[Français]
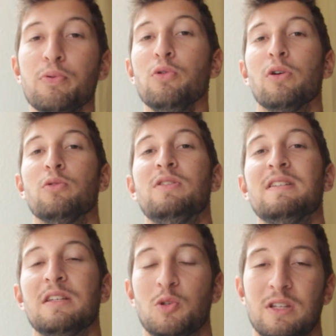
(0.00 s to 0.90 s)
peux
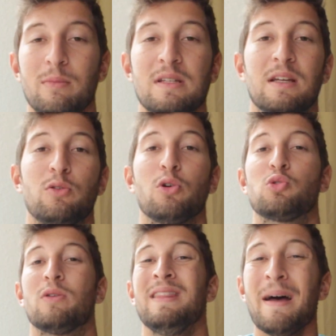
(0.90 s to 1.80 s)
utiliser ce
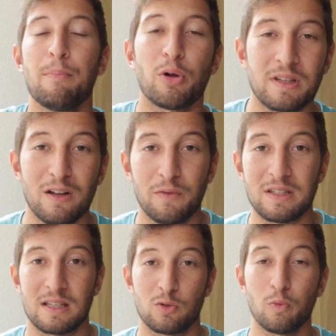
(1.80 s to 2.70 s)
stabilisateur sur n'importe quelle
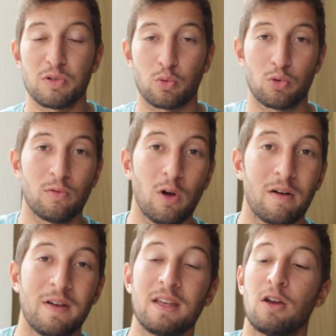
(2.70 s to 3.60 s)
fixation, puisqu'on te vend
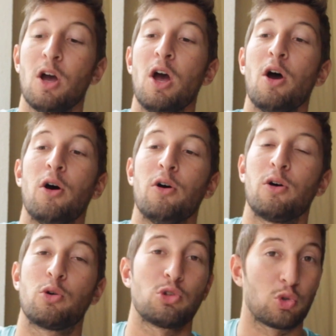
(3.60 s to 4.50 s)
avec,
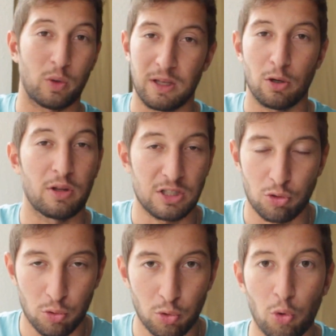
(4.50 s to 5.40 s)
euh, que ce soit d'ailleurs en
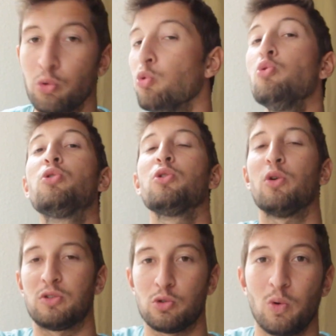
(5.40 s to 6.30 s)
achetant le drone ou
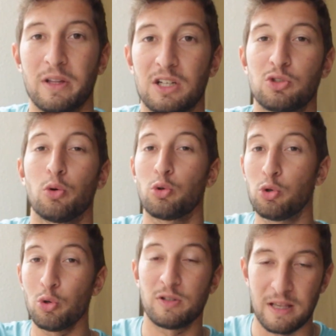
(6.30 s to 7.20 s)
que ce soit en achetant
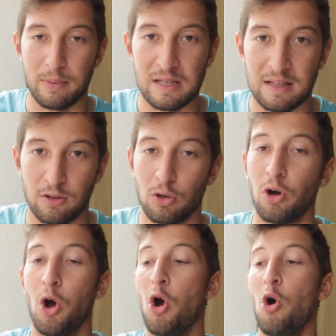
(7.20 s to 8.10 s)
que le
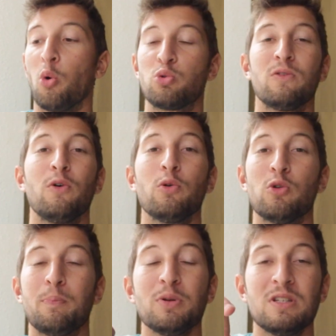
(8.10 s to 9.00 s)
stabilisateur, on te vend
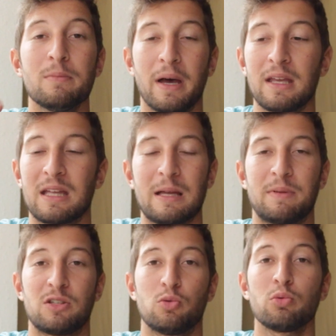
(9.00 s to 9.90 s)
une petite bague
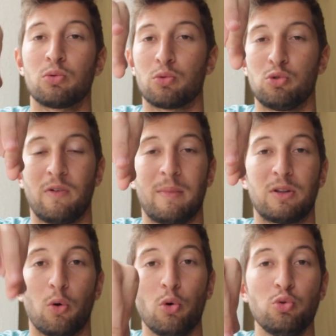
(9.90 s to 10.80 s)
d'adaptation donc tu vas
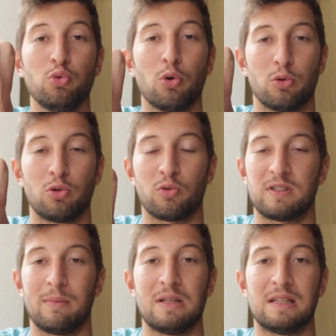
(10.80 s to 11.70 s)
mettre autour de ton
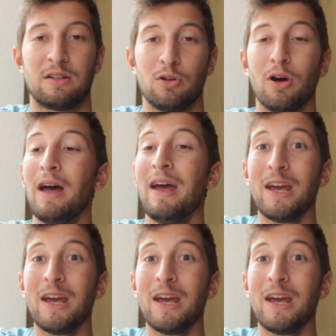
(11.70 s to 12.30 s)
stabilisateur,